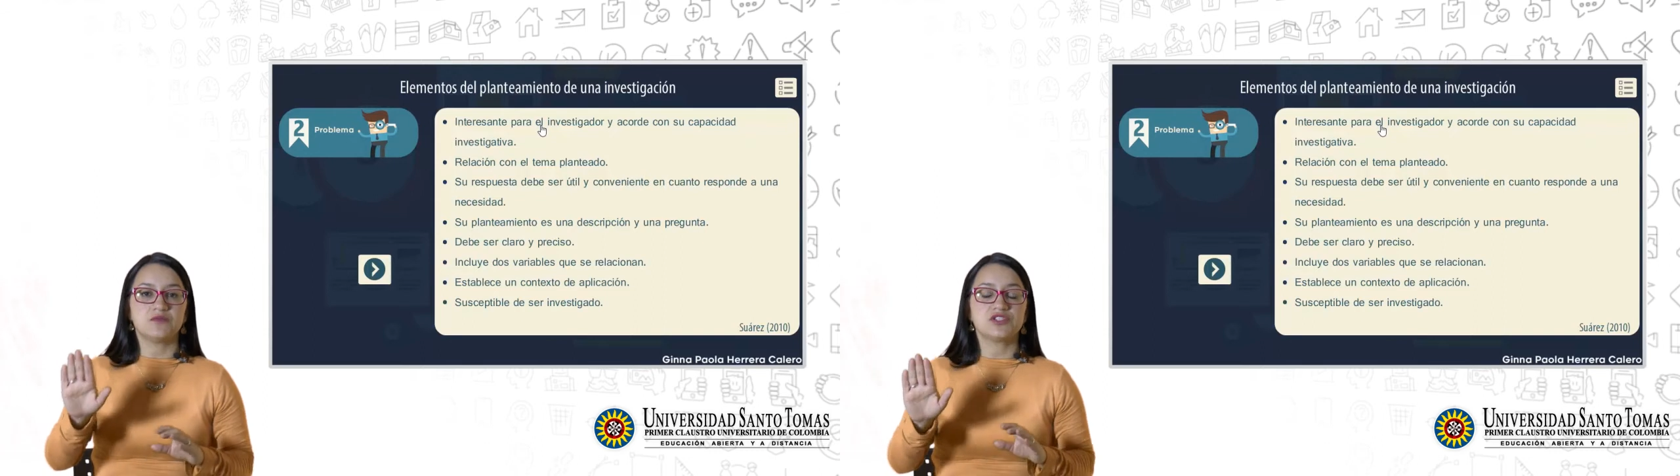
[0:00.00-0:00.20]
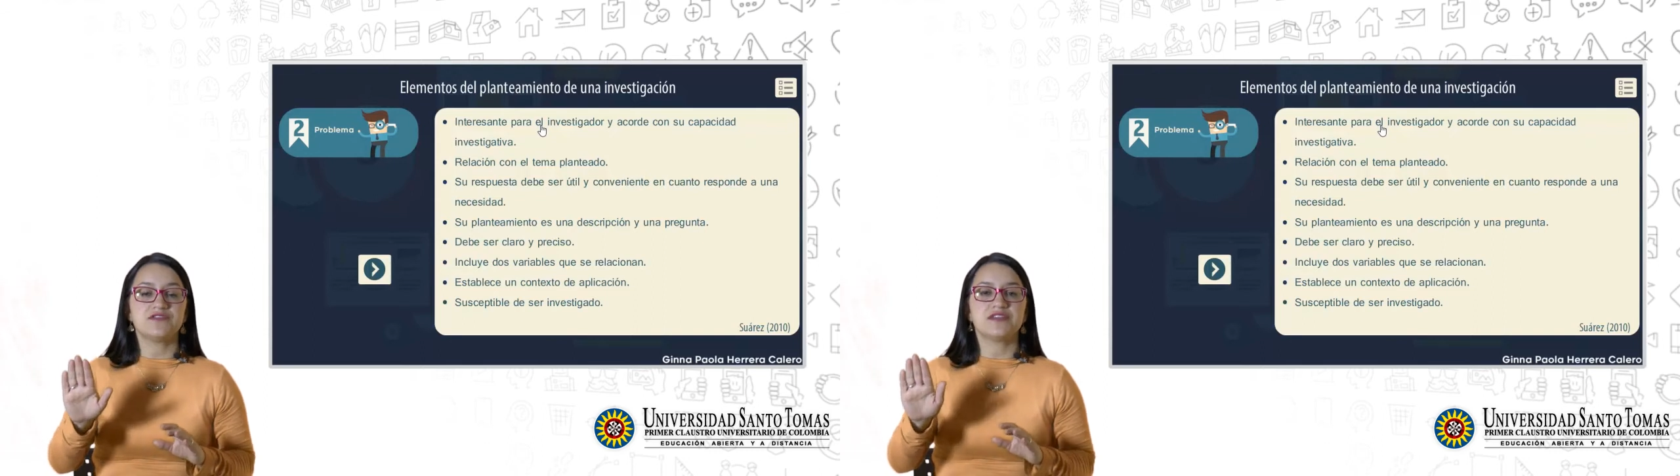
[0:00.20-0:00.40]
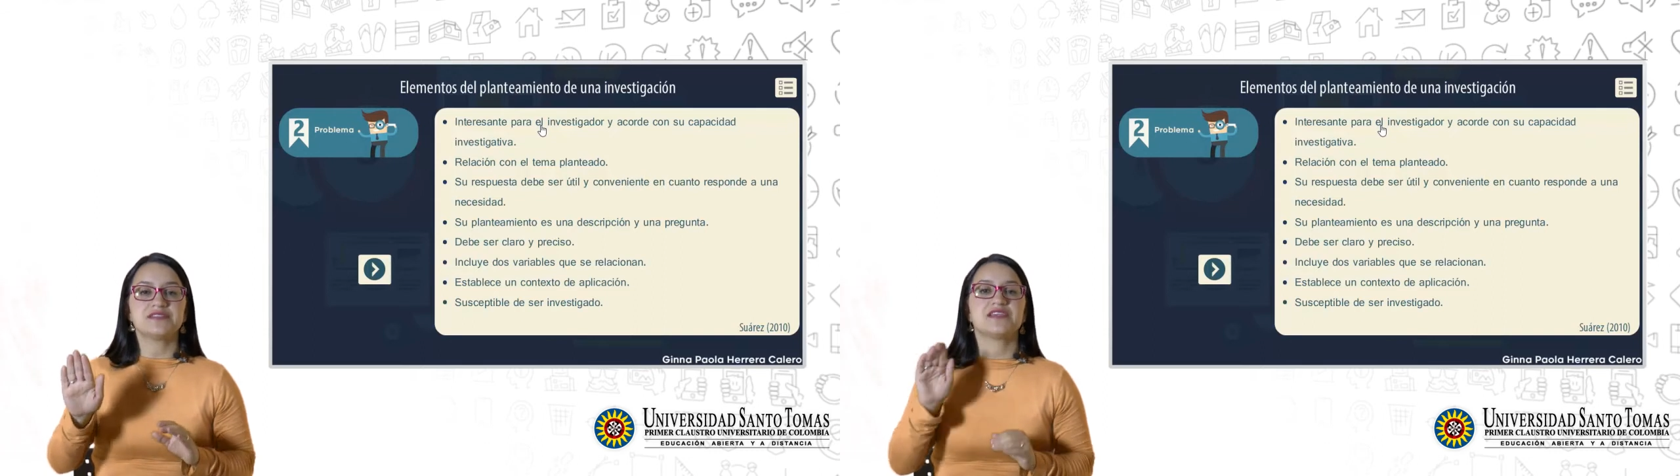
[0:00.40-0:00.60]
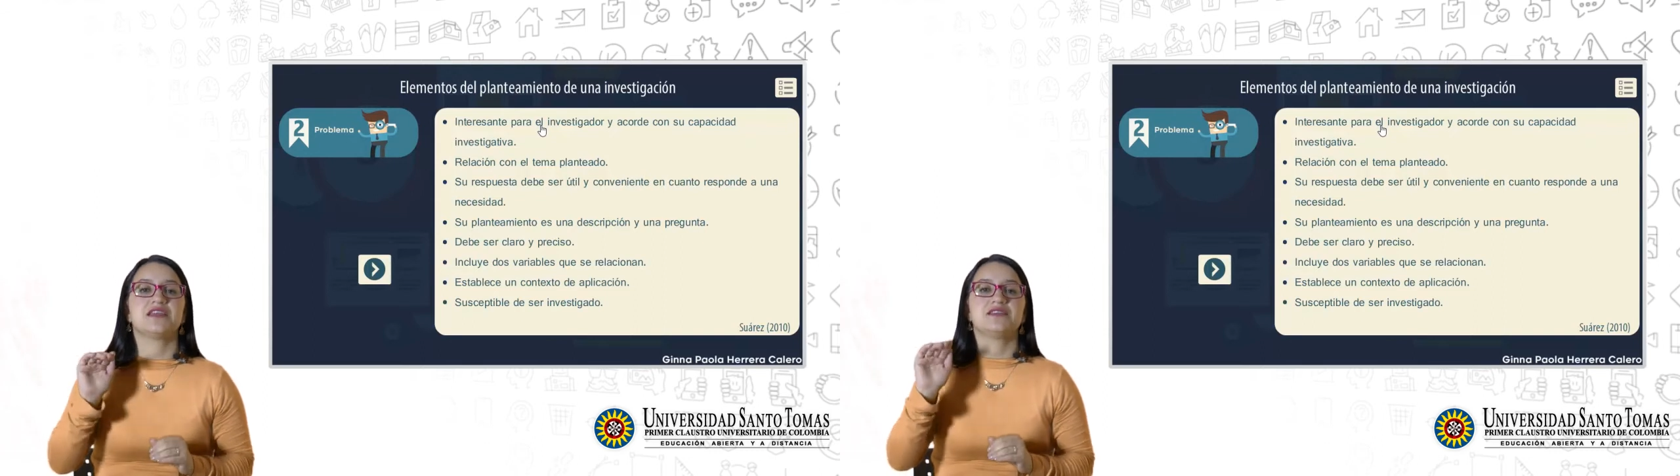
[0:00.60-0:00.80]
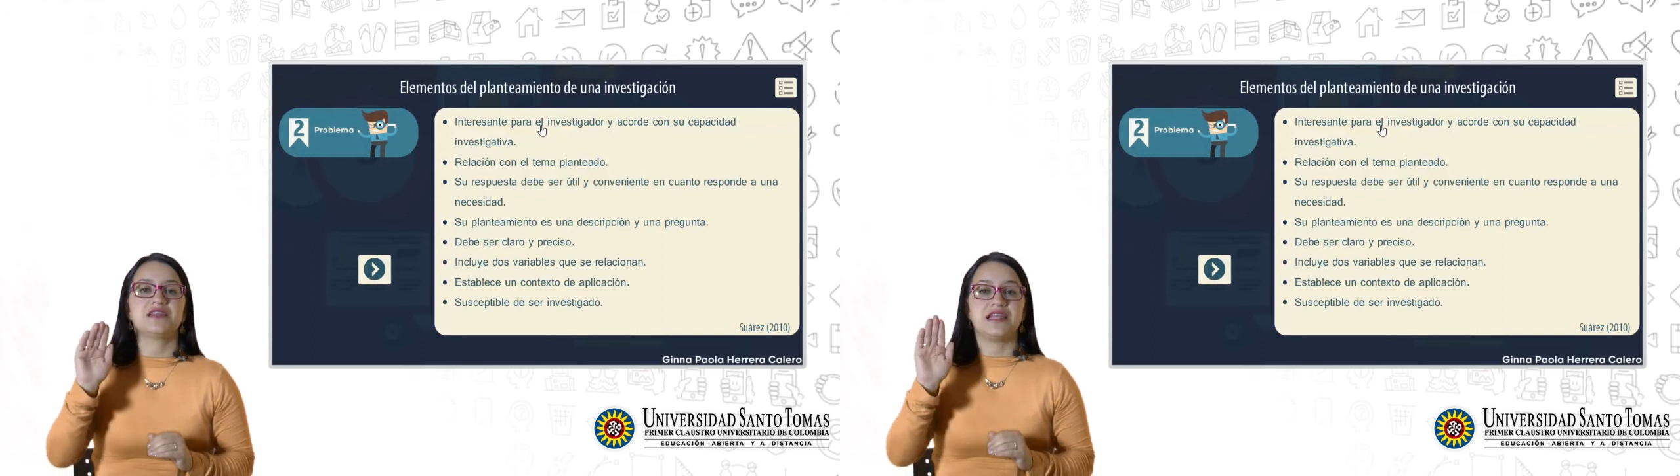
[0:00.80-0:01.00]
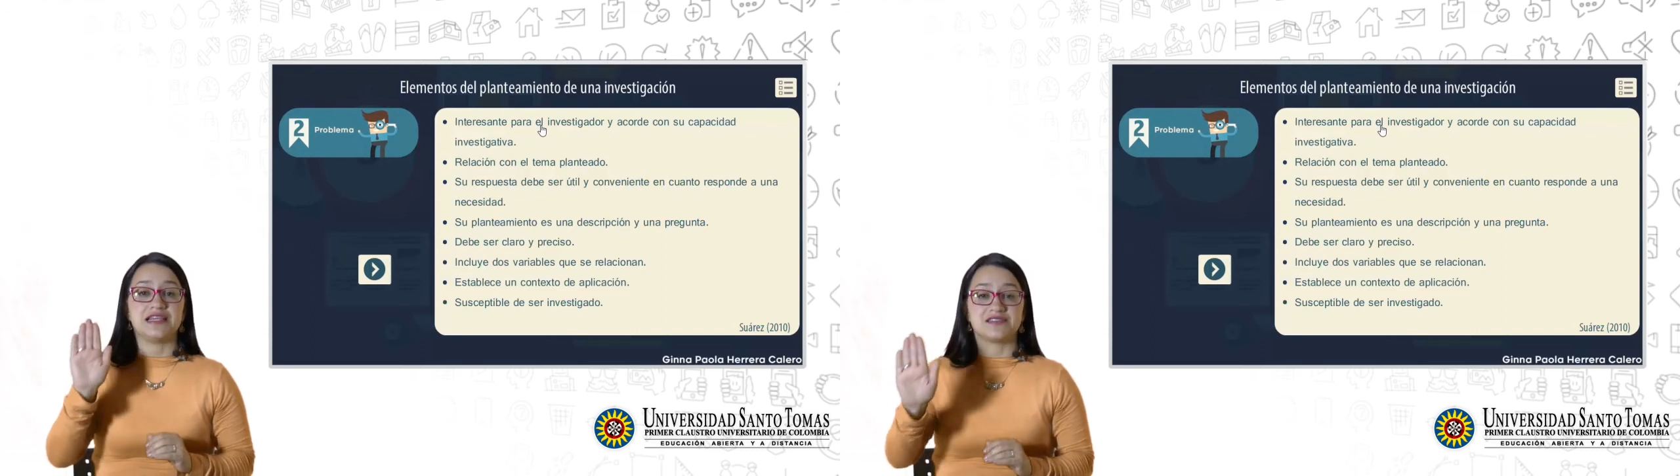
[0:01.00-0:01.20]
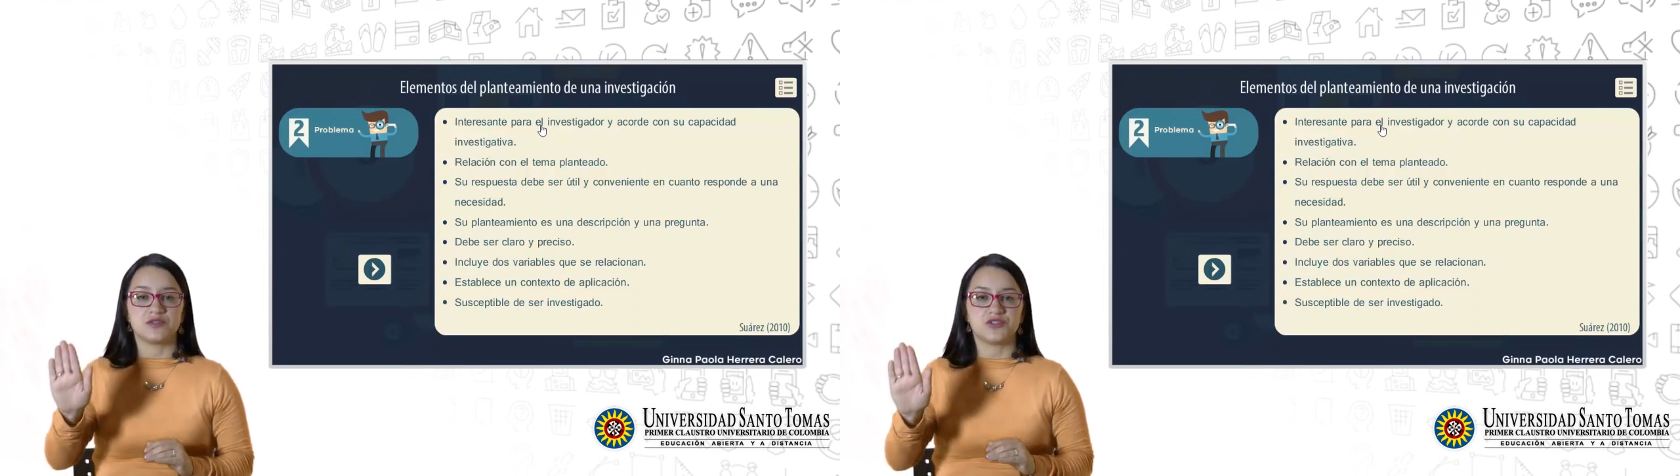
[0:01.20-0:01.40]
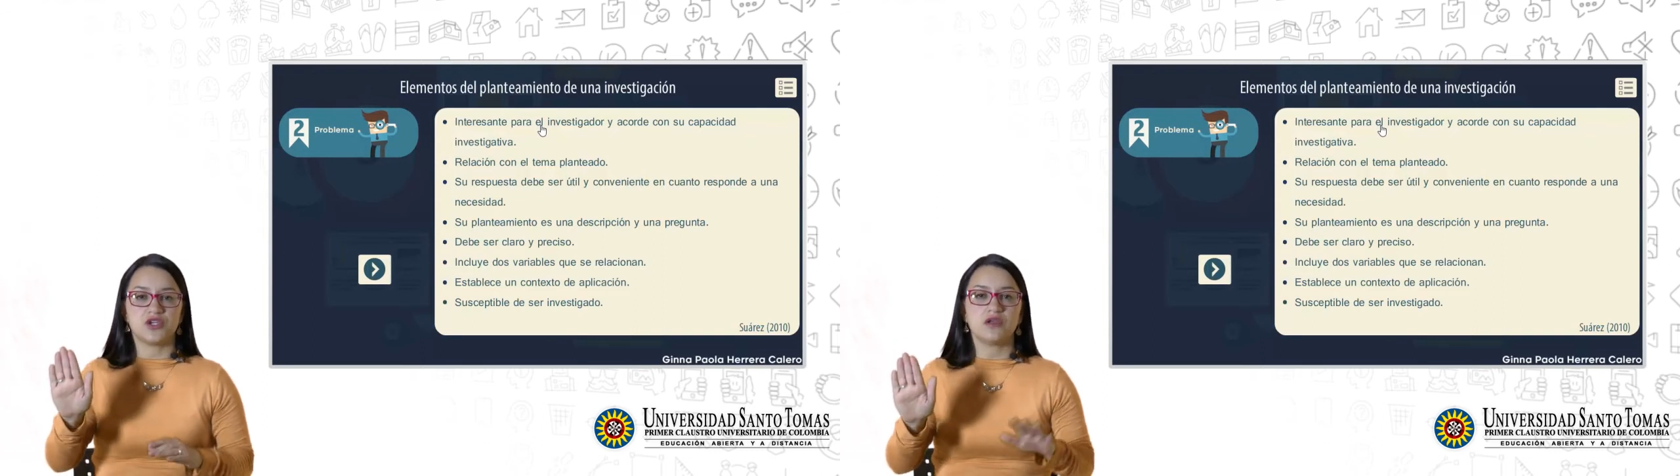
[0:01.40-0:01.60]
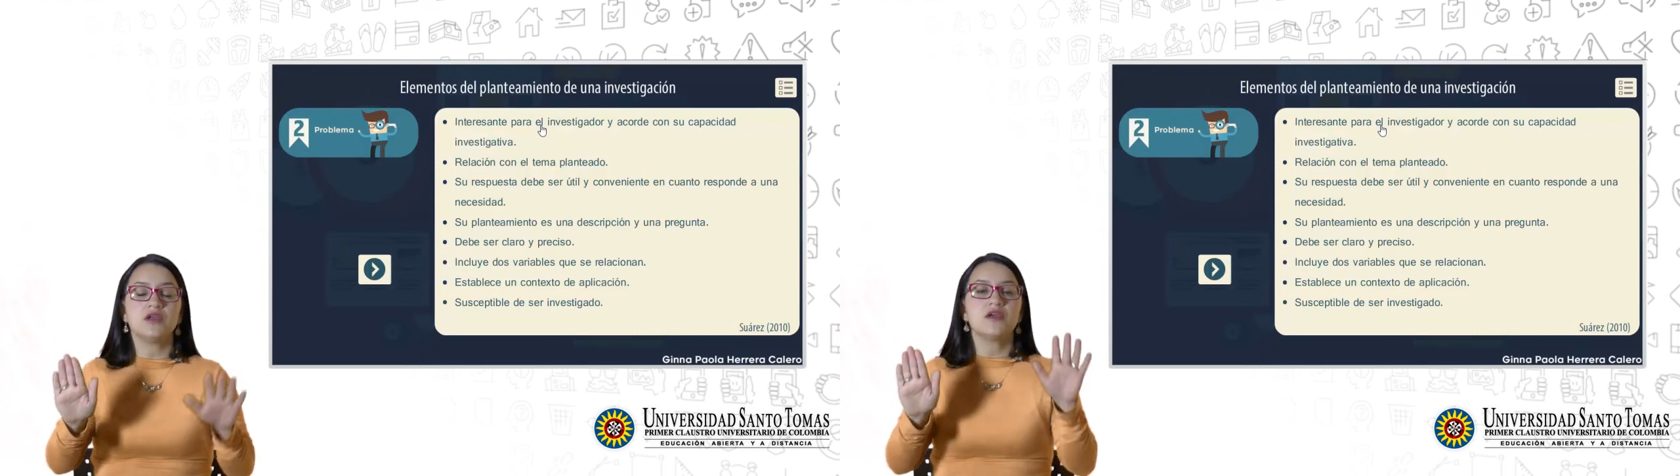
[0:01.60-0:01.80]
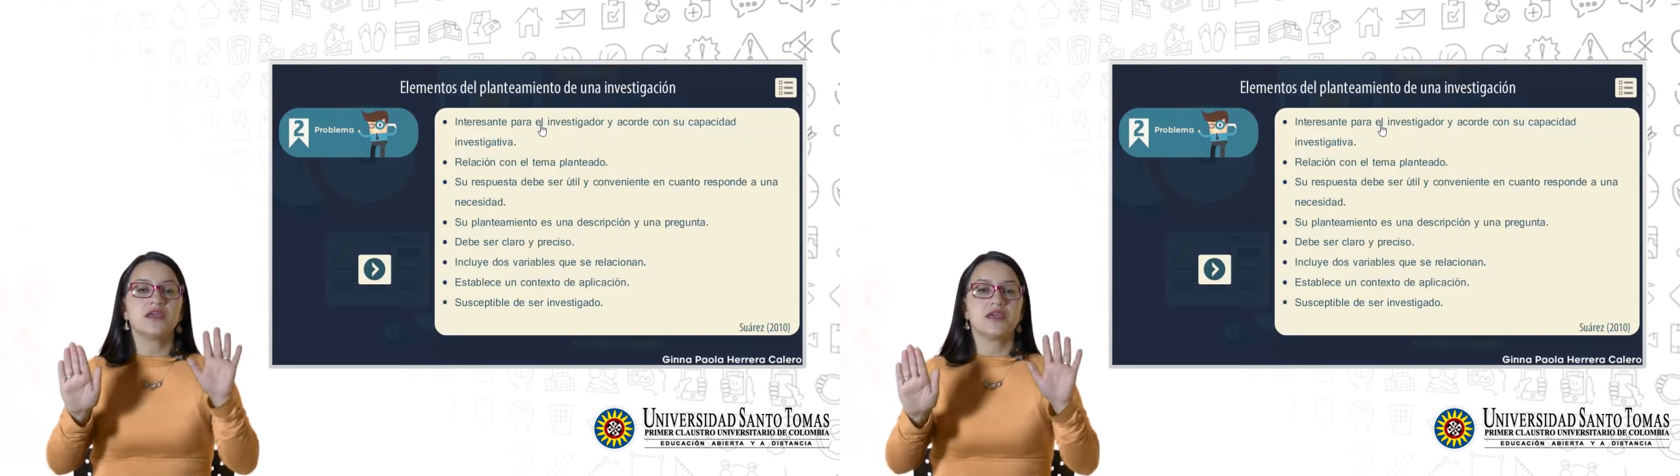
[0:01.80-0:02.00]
debemos diferenciar entre la descripción